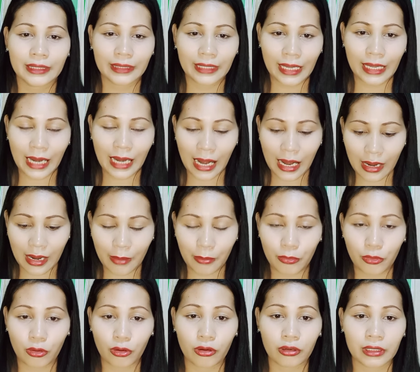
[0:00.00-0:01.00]
dahil alam
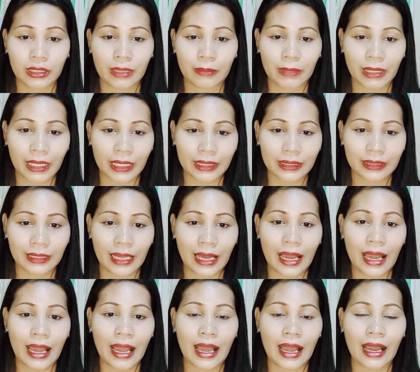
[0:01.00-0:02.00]
mo na
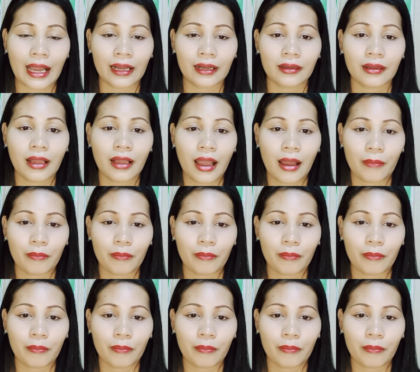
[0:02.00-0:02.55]
maganda ang